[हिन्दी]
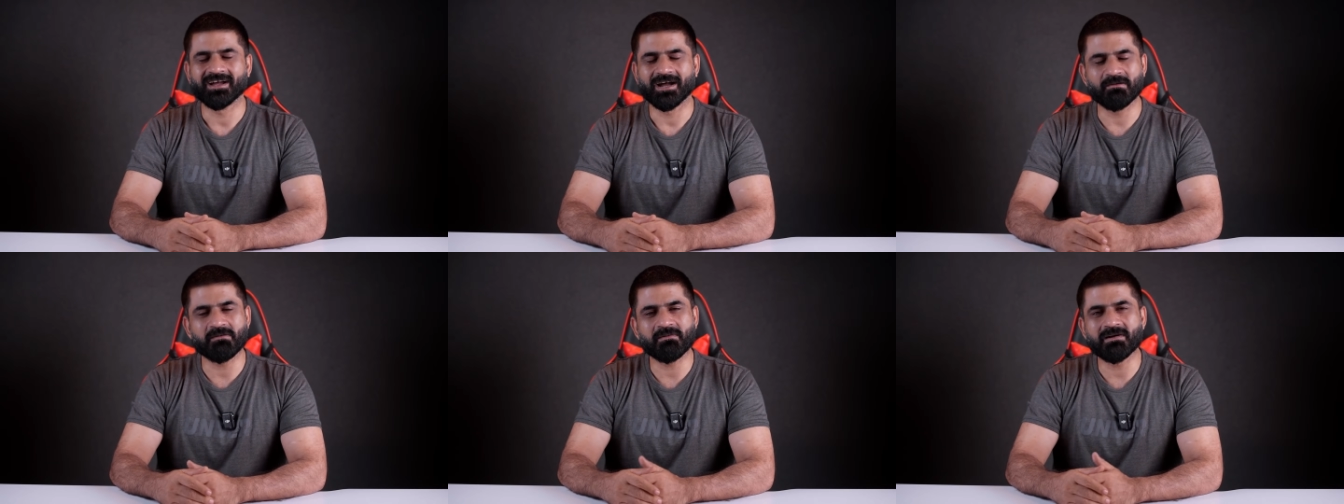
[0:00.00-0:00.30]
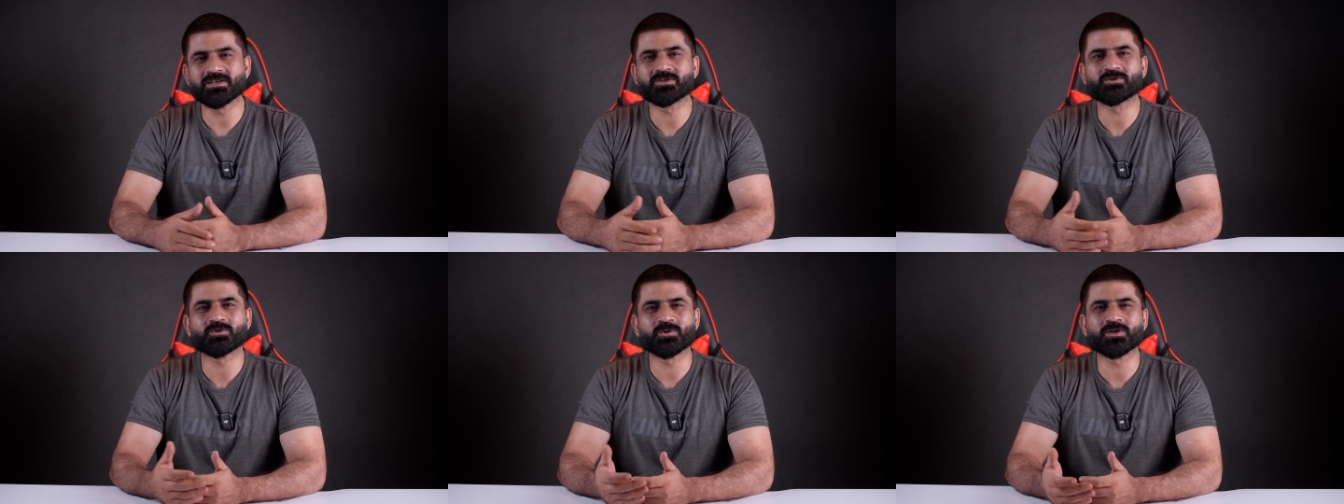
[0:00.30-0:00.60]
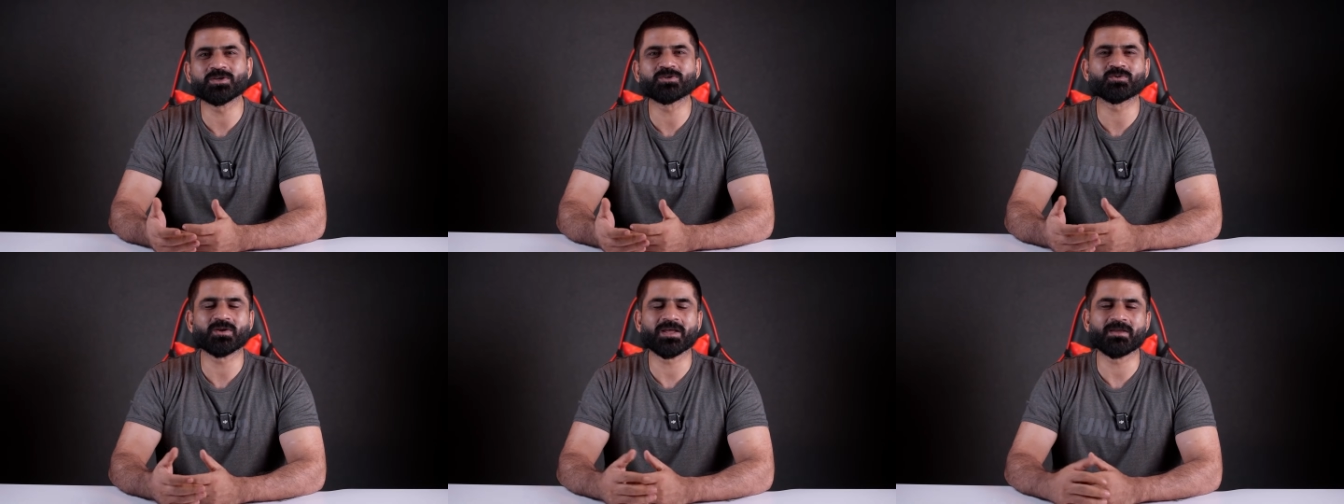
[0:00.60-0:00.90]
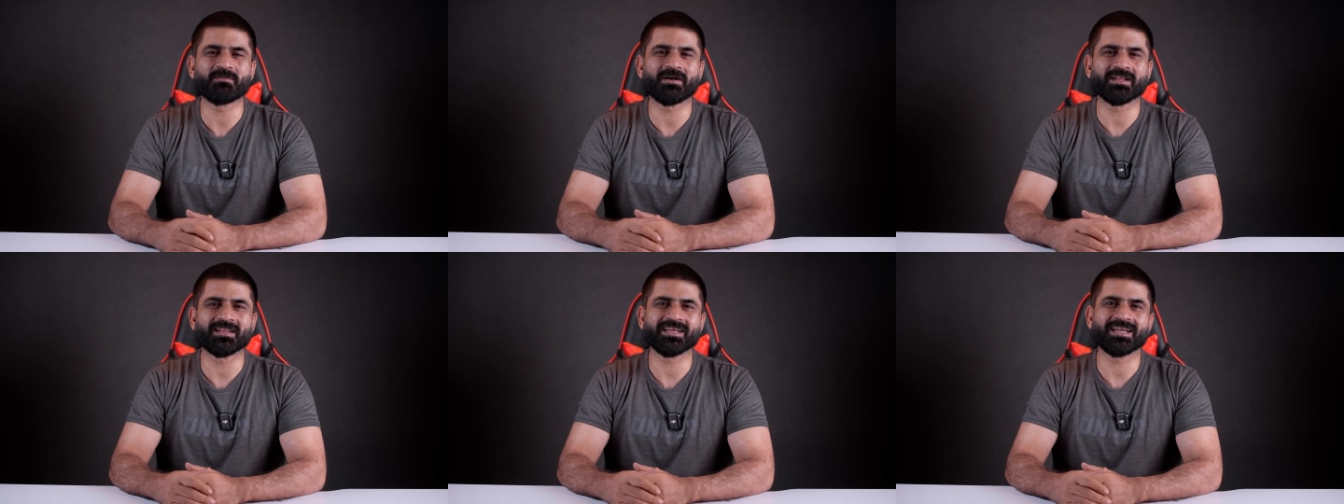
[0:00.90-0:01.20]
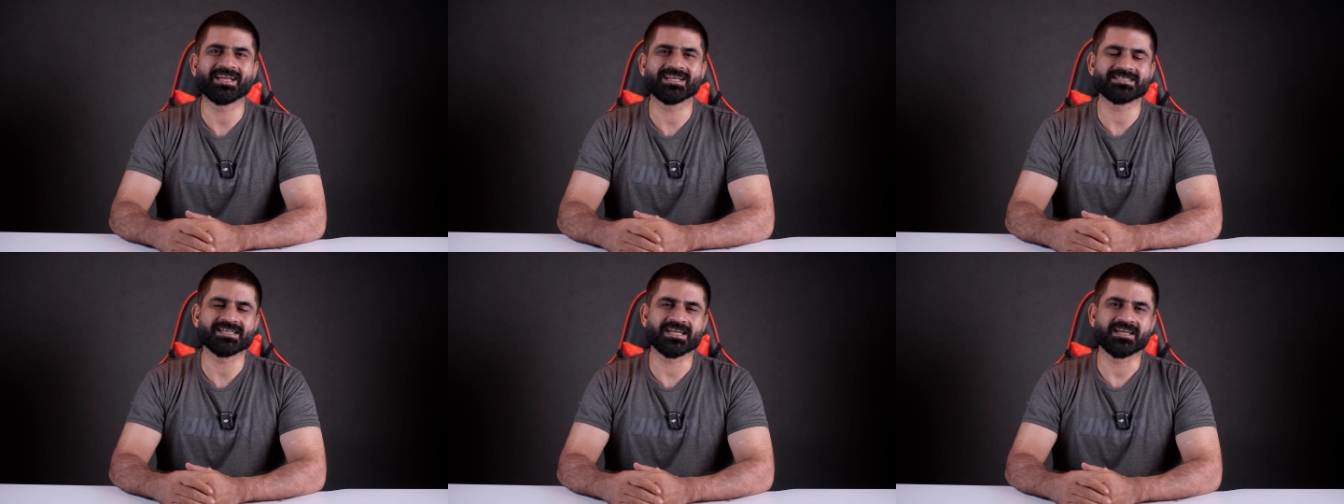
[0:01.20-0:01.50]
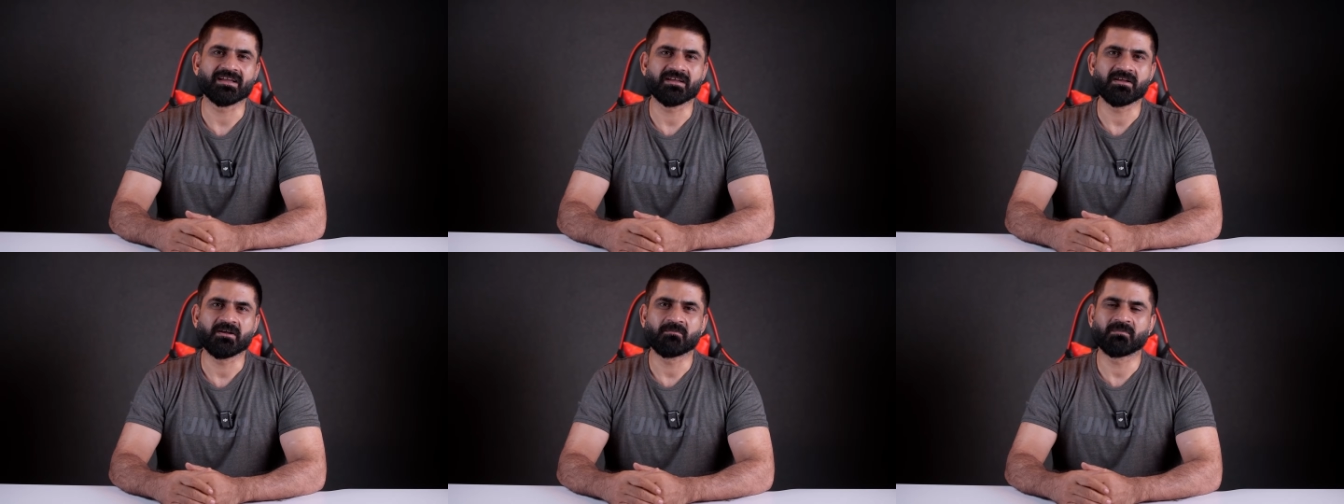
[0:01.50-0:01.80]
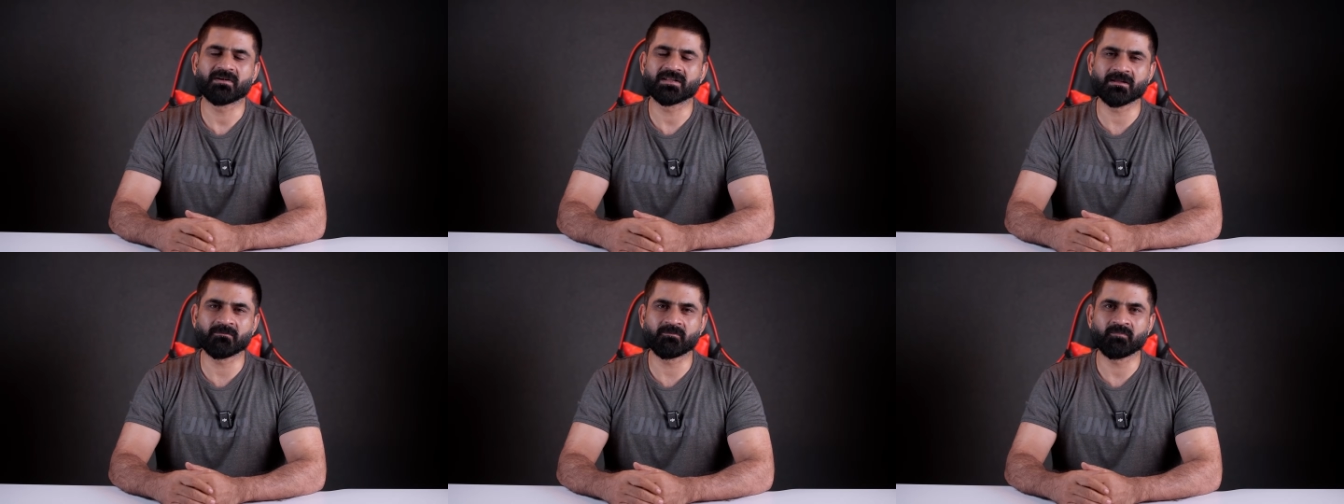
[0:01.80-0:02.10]
अरे भाई सुनी सुनाई बातें कैसे
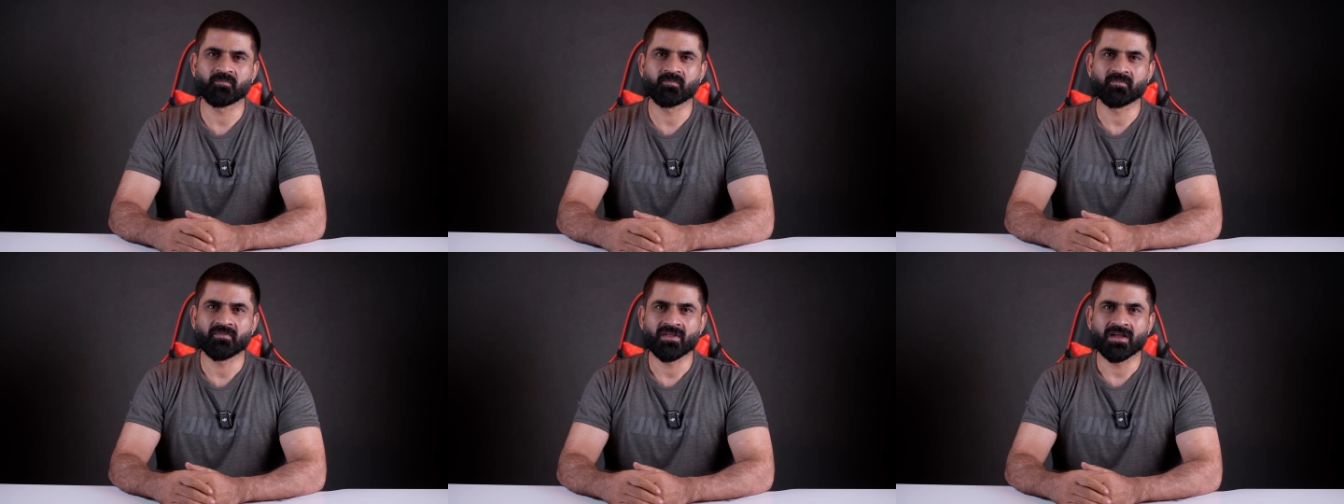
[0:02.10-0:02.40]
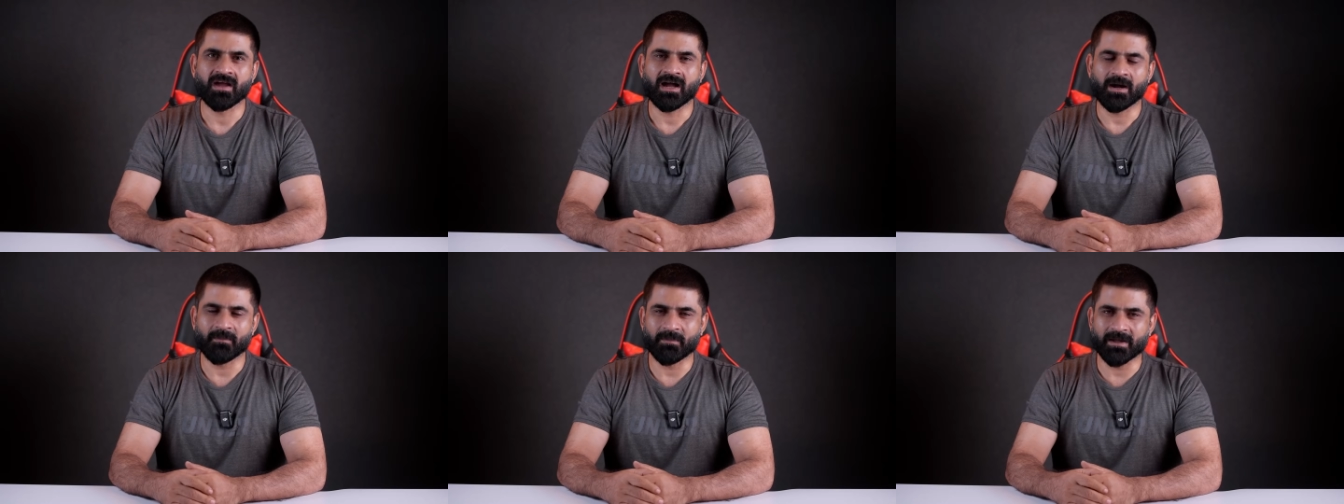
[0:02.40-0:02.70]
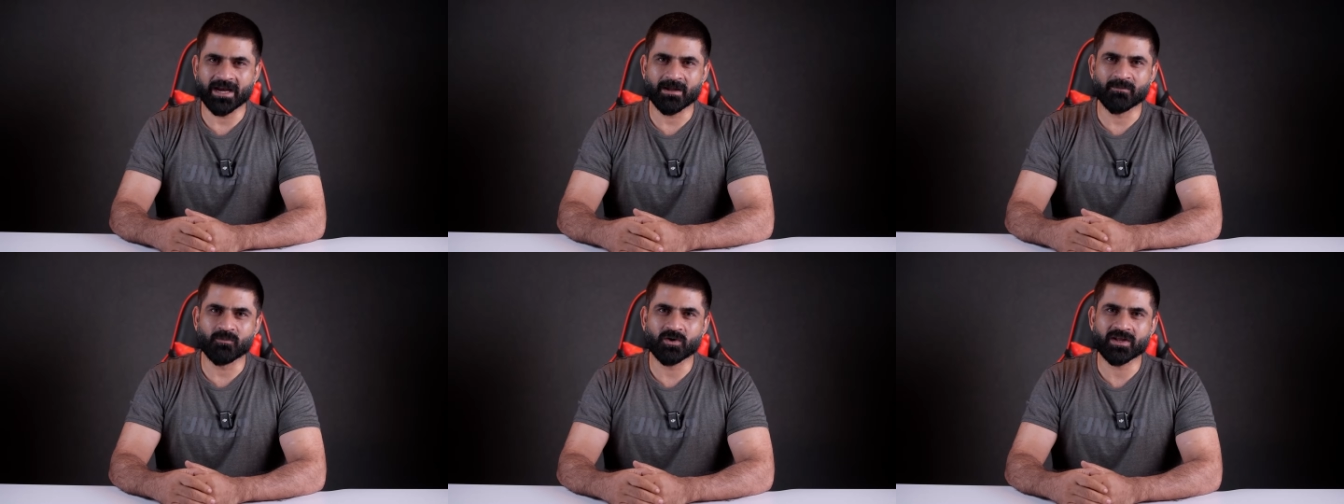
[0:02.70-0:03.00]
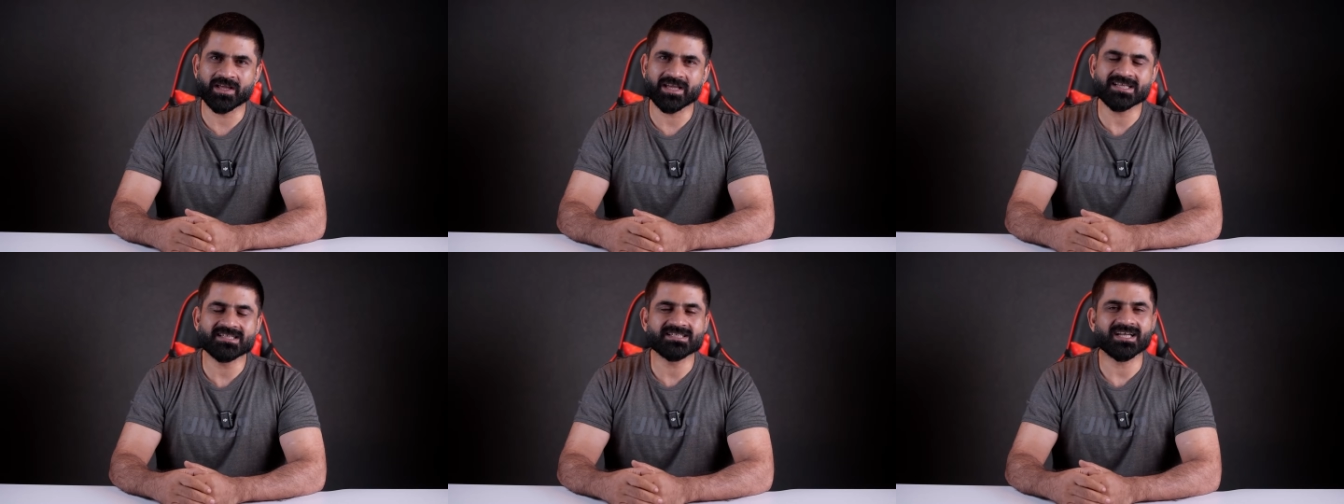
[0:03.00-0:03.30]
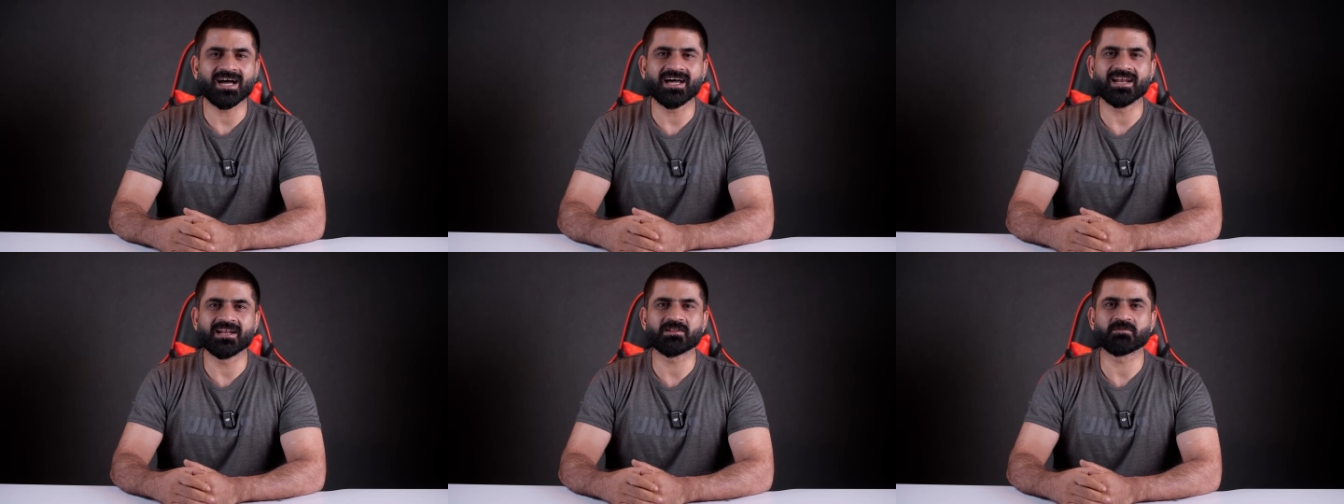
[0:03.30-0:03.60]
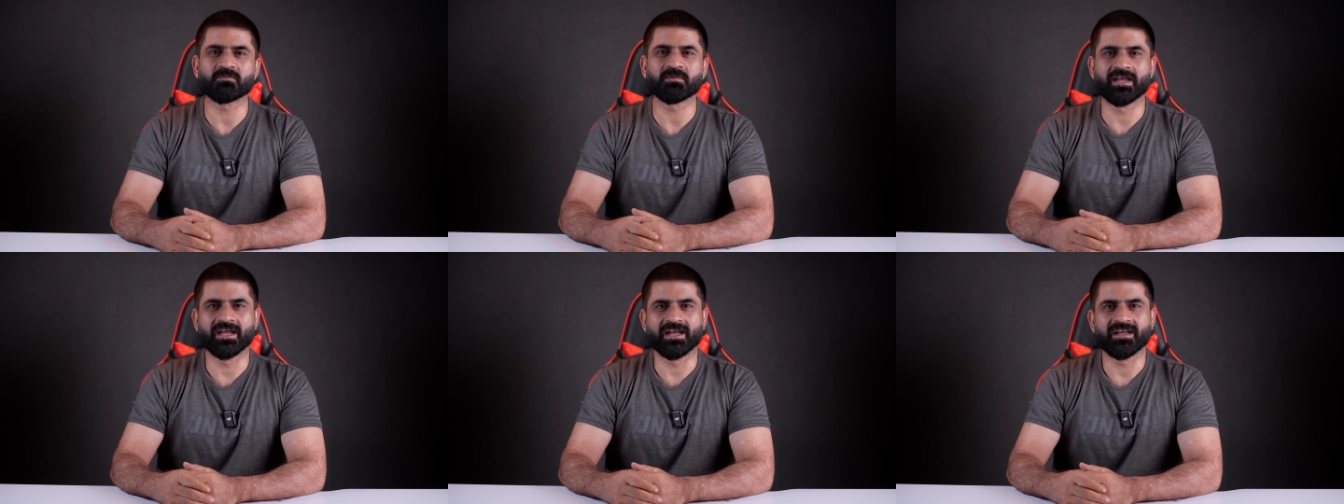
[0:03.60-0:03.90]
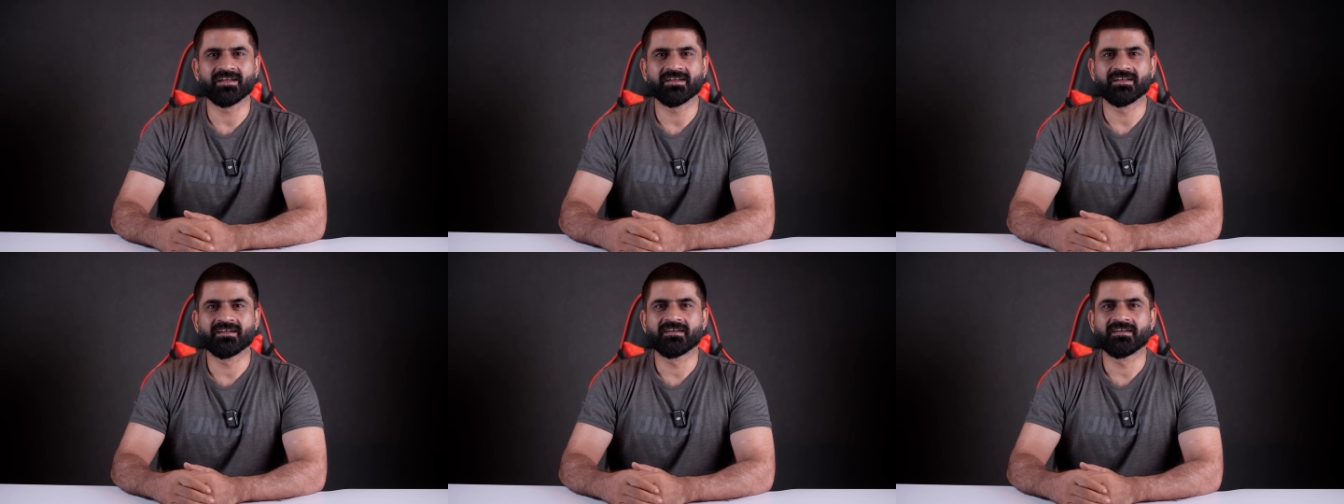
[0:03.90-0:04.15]
मतलब हमारा मुल्क इस हालत में है